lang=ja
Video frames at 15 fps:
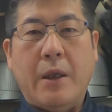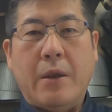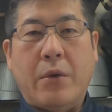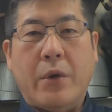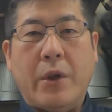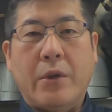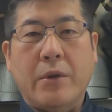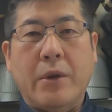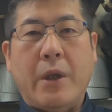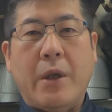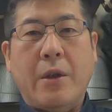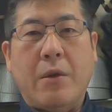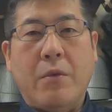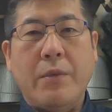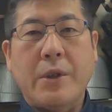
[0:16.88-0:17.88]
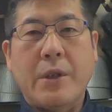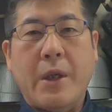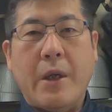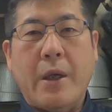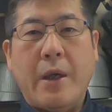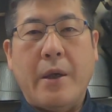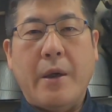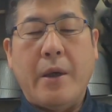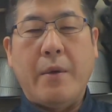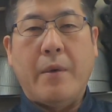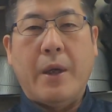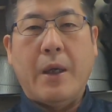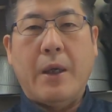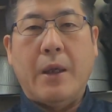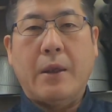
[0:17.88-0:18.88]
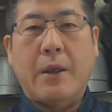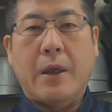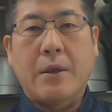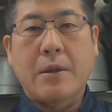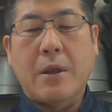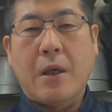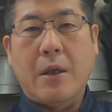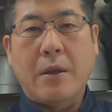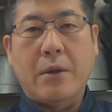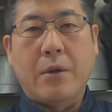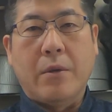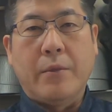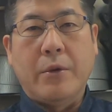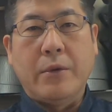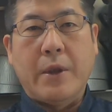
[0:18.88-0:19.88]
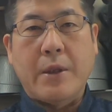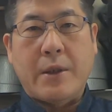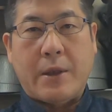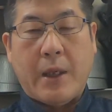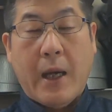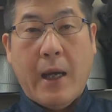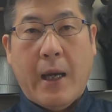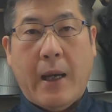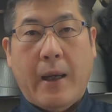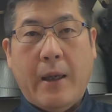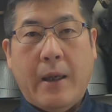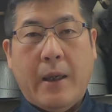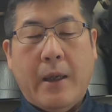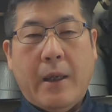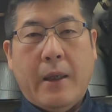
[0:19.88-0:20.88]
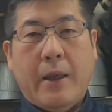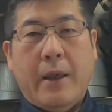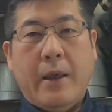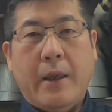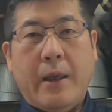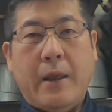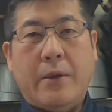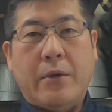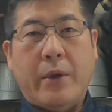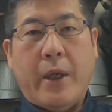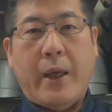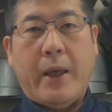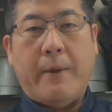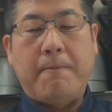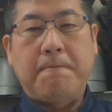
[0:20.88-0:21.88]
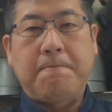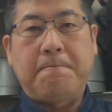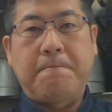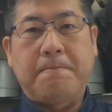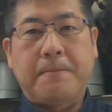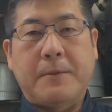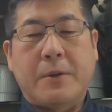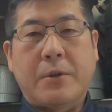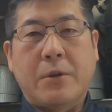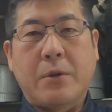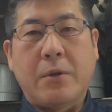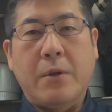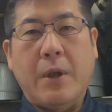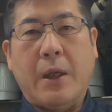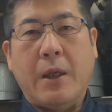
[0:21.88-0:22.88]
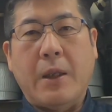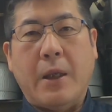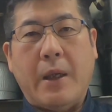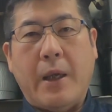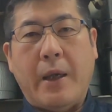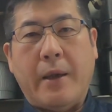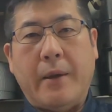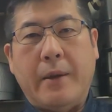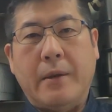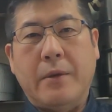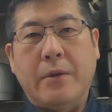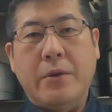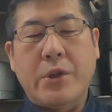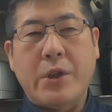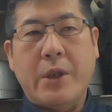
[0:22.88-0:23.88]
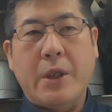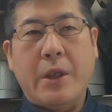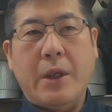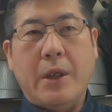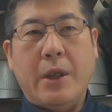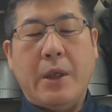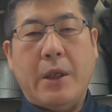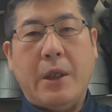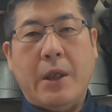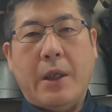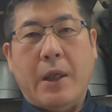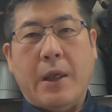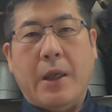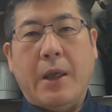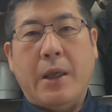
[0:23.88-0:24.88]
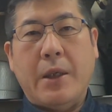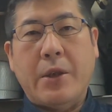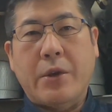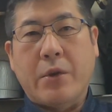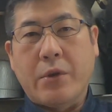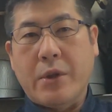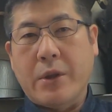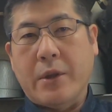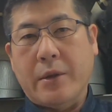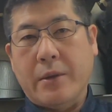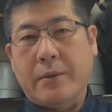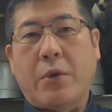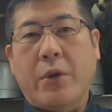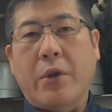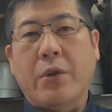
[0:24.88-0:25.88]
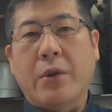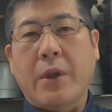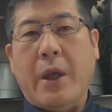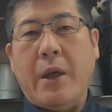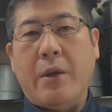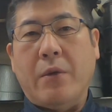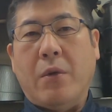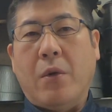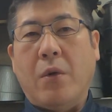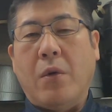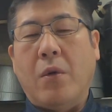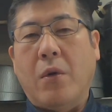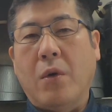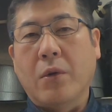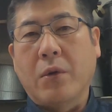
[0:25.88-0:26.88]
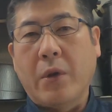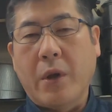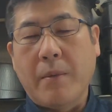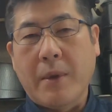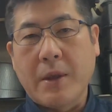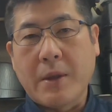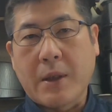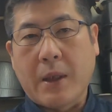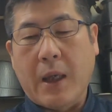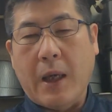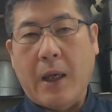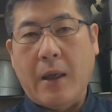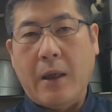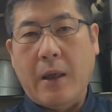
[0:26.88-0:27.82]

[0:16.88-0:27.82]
え取り組んでいるお店はたくさんあると思うんですがえっ、とねその中でねうちが一つ取り組んでいる方法といいますか